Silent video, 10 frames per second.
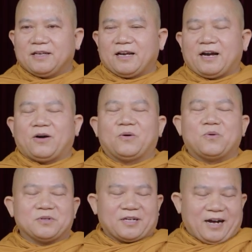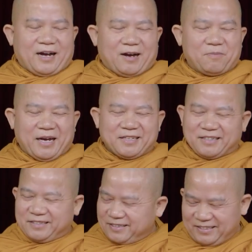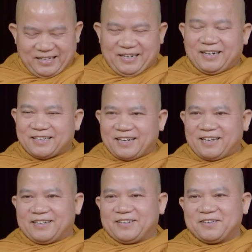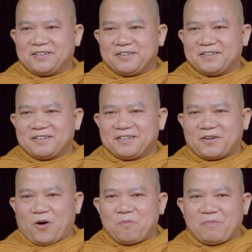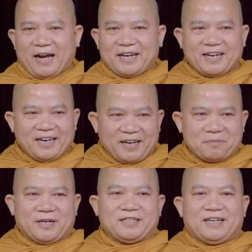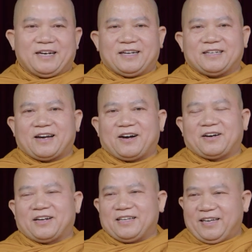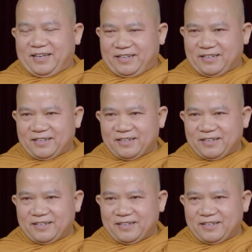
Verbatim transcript: ngồi uống trà không ai chữ gì hết á cũng ai khen mình gì hết đó là cái gì